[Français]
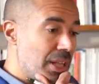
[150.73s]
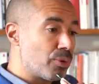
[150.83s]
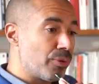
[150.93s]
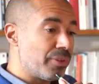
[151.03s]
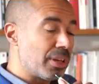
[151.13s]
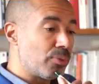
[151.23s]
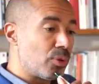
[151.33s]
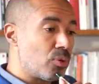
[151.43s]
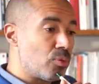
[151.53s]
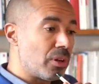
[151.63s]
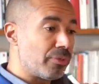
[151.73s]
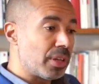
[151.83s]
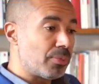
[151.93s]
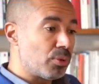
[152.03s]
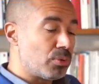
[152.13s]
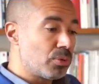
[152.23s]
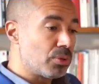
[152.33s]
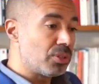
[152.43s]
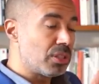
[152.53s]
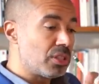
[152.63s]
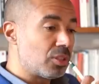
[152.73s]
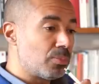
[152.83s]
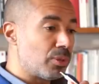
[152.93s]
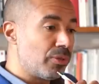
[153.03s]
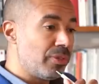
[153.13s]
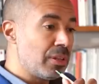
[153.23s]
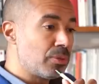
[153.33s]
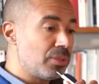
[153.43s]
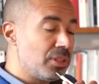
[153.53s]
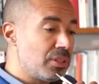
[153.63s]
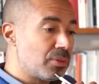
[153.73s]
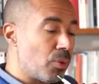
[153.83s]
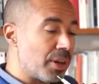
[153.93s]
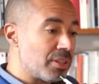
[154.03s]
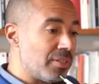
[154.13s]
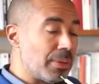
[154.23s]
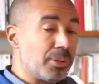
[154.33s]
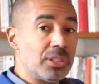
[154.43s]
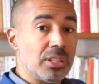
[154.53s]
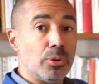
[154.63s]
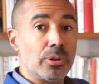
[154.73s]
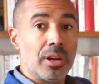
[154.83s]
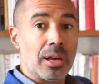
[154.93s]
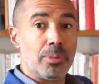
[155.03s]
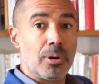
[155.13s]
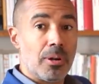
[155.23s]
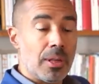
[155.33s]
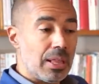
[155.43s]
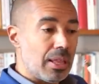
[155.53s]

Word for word: confirmeront ou infirmeront que c'est le genre de profil qu'on y croise. Évidemment, ça n'a aucun rapport